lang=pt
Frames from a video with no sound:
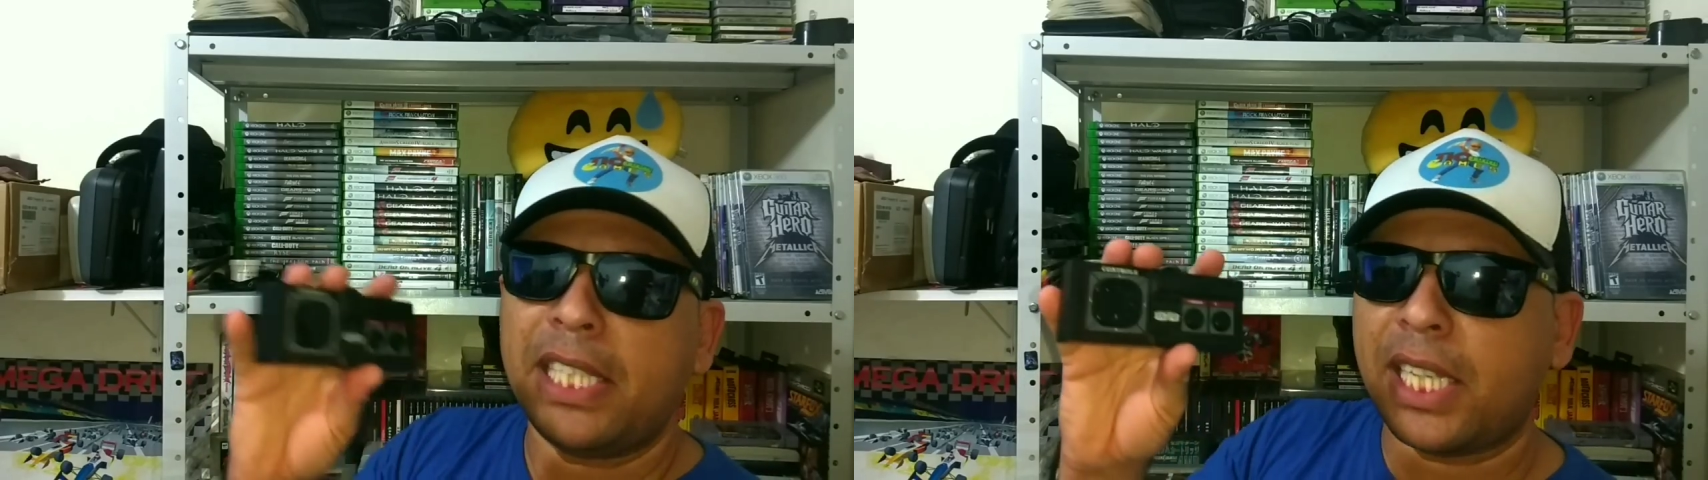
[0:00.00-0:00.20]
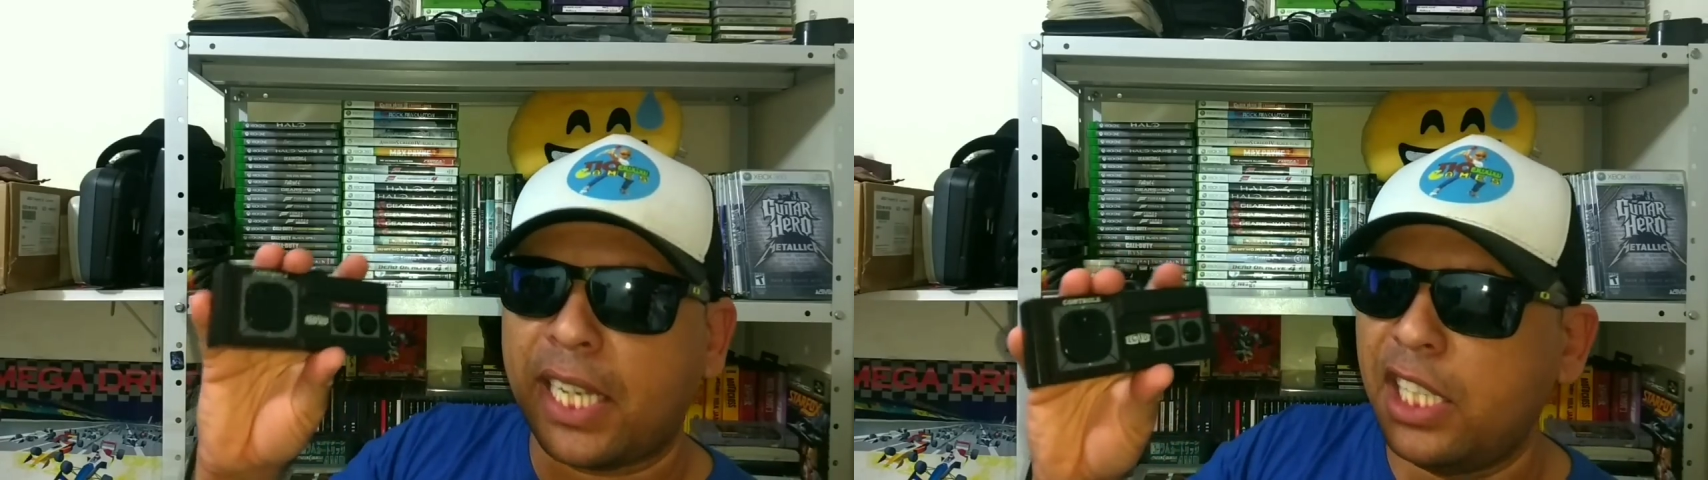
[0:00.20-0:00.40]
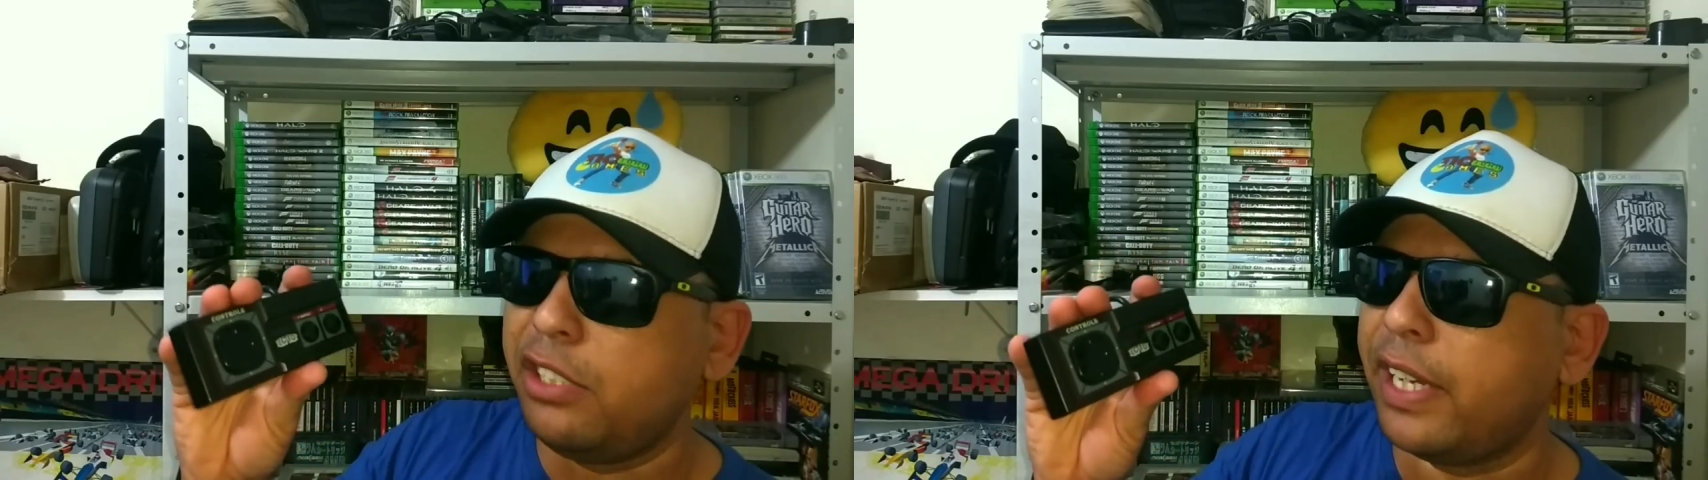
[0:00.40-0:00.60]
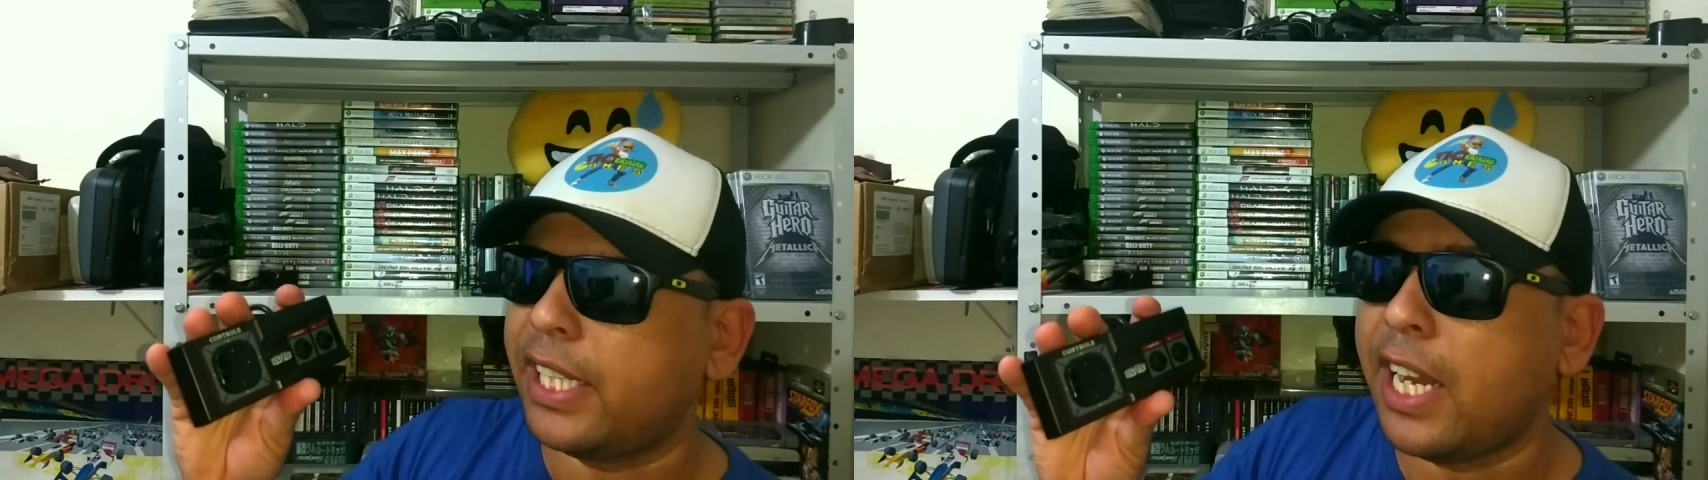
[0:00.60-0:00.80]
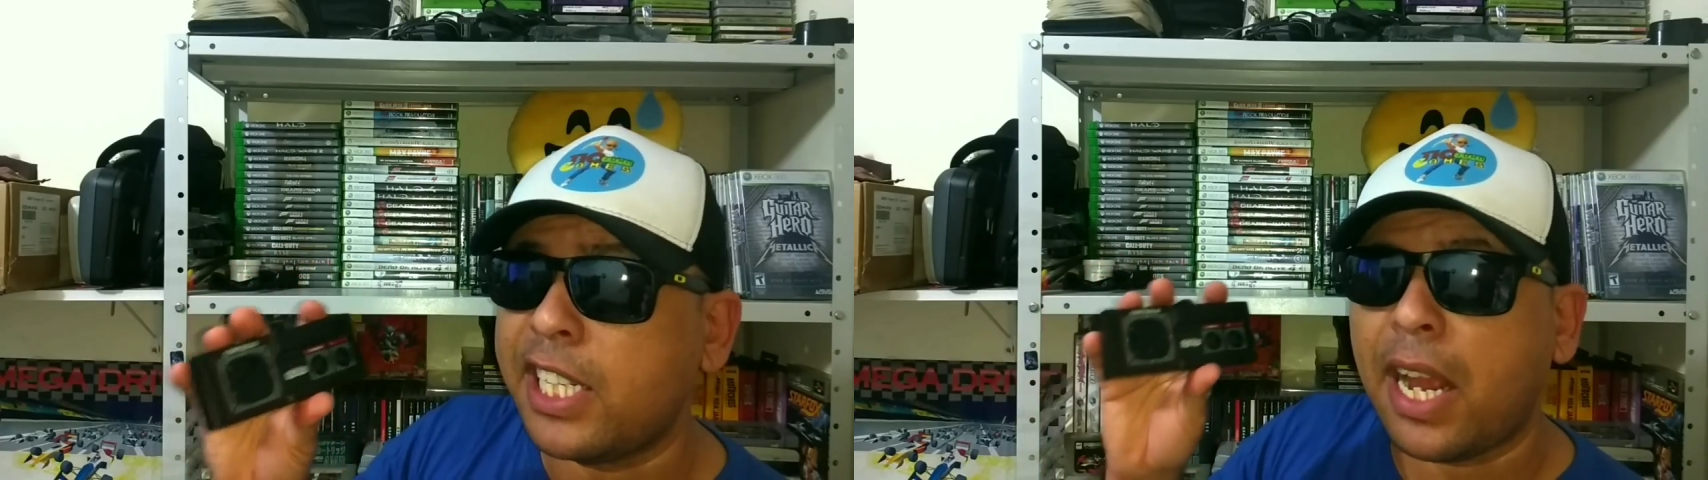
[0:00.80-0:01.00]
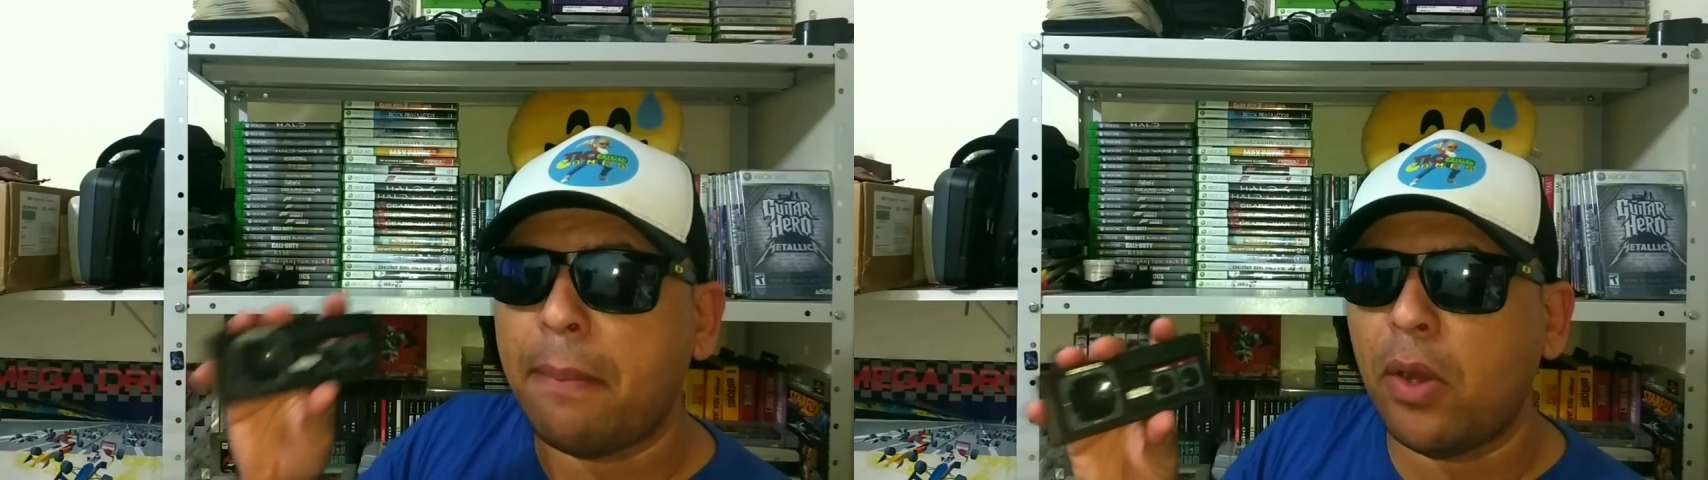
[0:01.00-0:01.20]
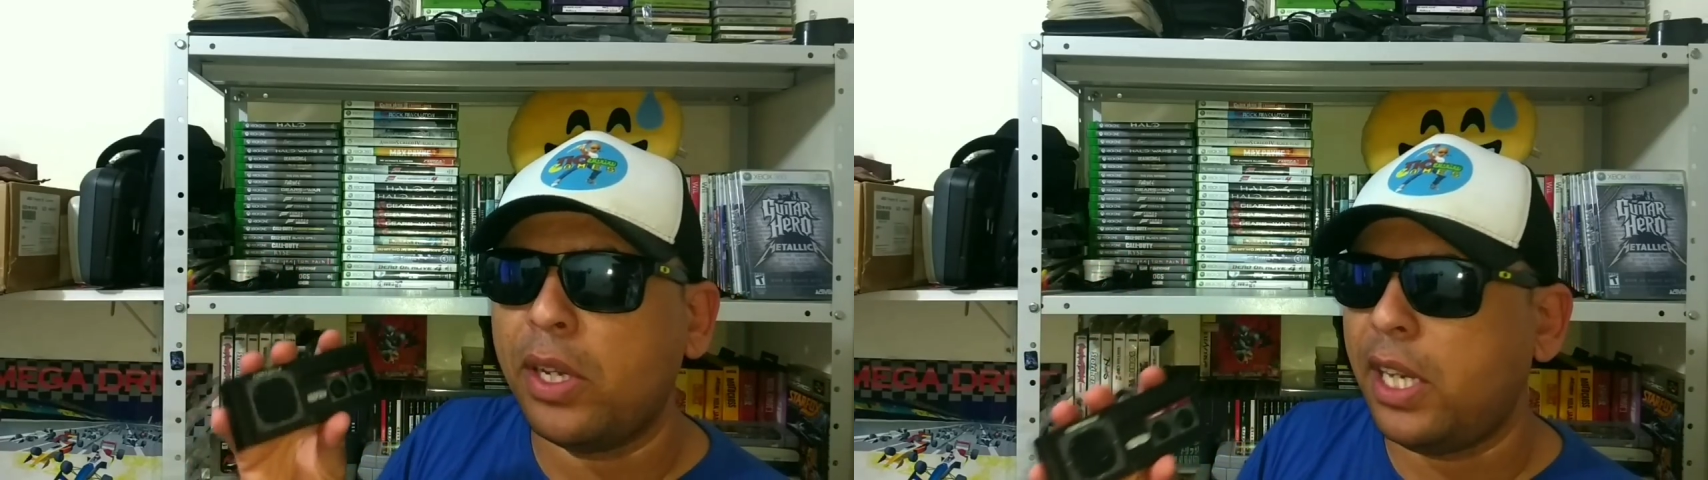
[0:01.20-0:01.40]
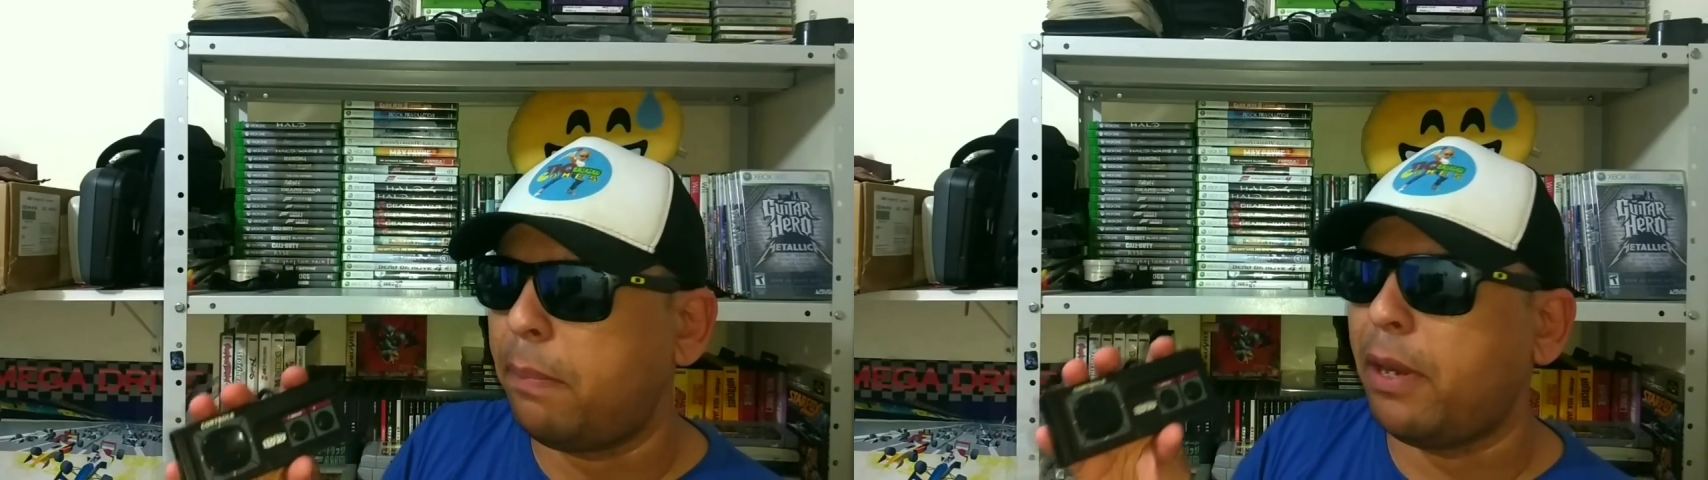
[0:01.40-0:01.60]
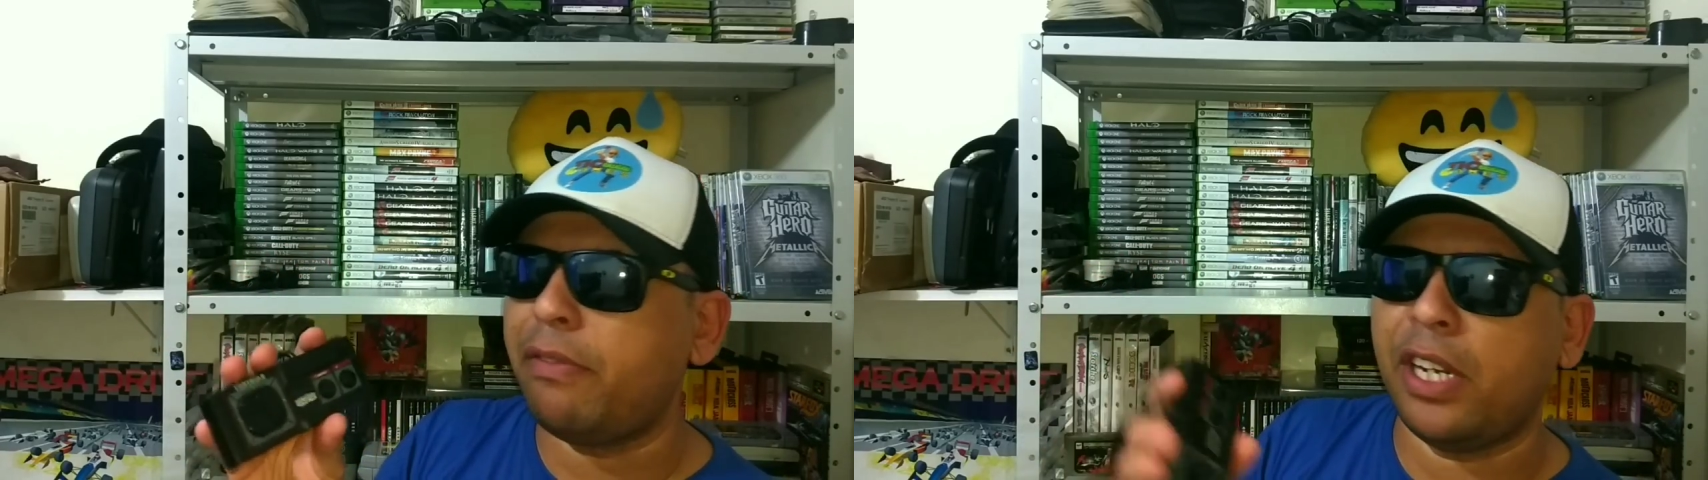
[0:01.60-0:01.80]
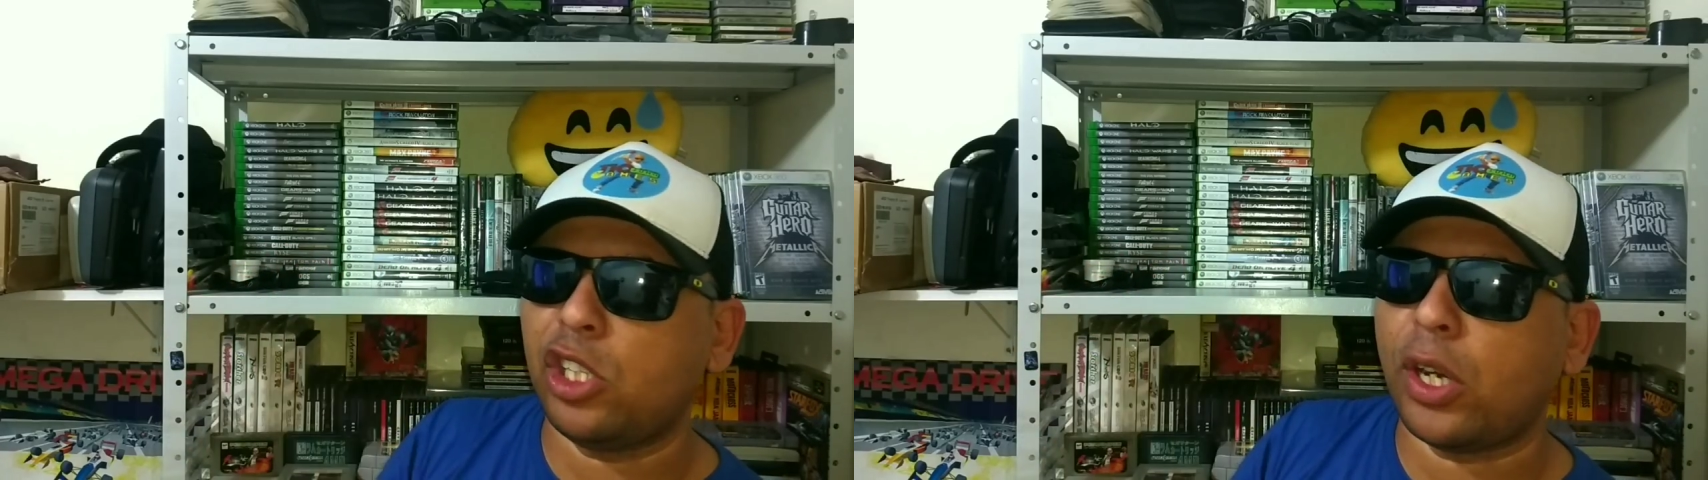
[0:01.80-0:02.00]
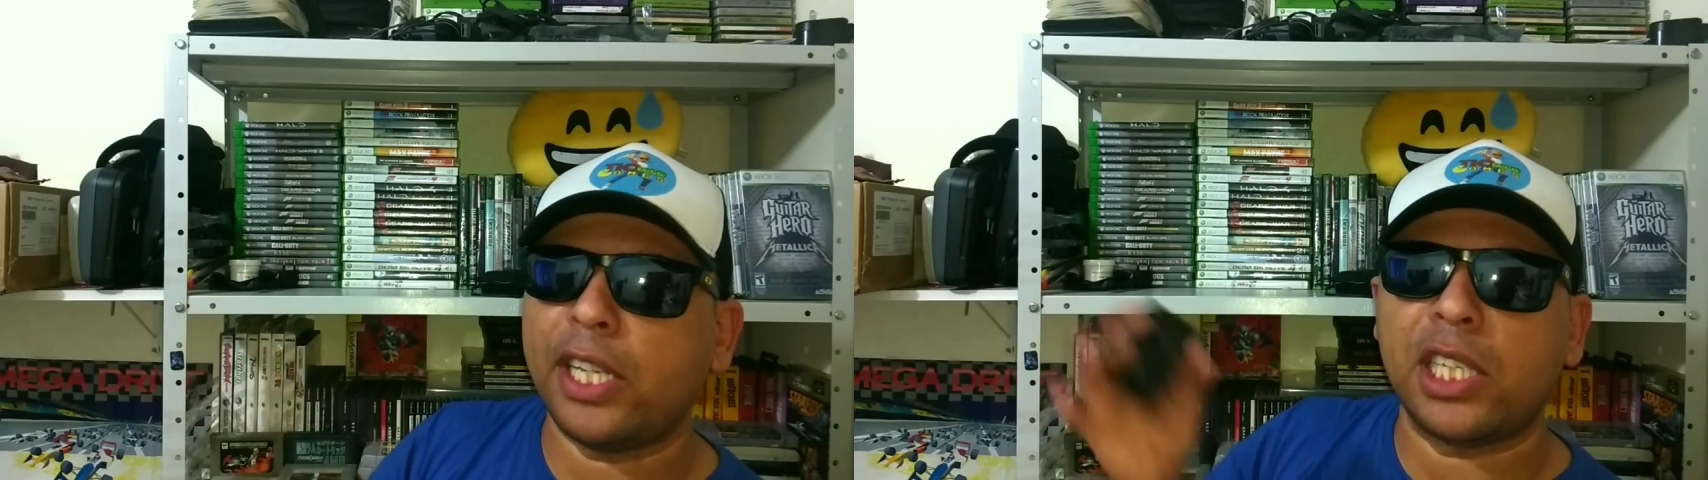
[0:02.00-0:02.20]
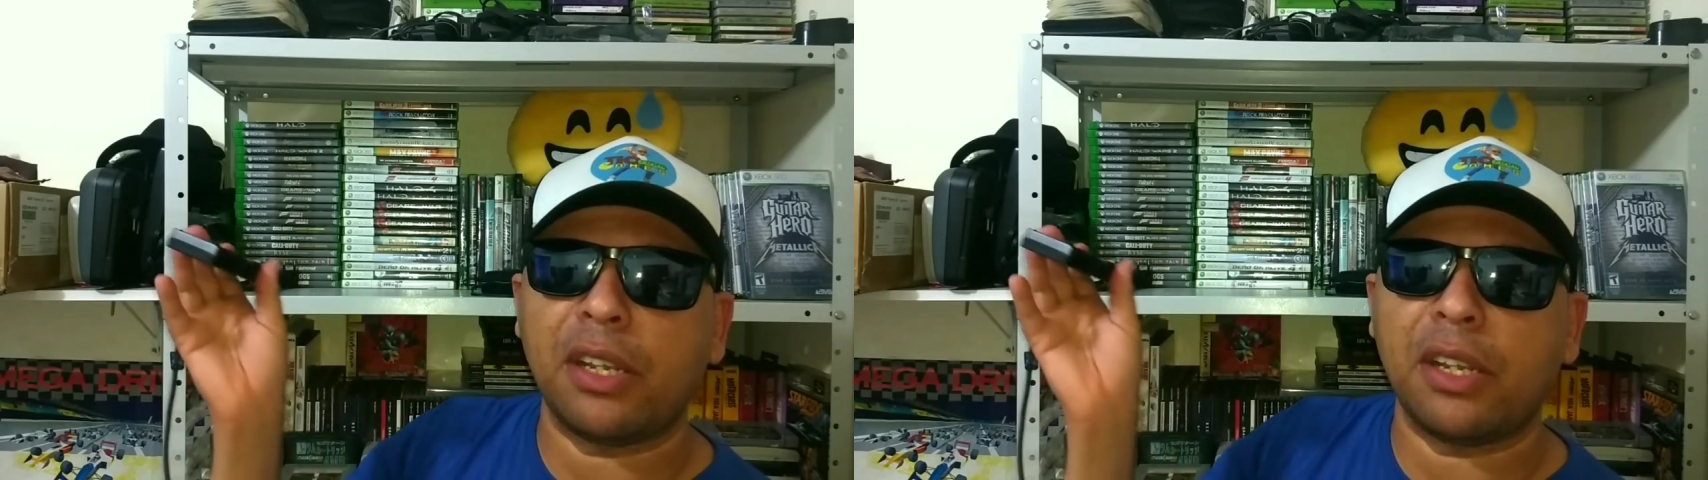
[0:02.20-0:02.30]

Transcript: mas a grande verdade é que a maioria preferia jogar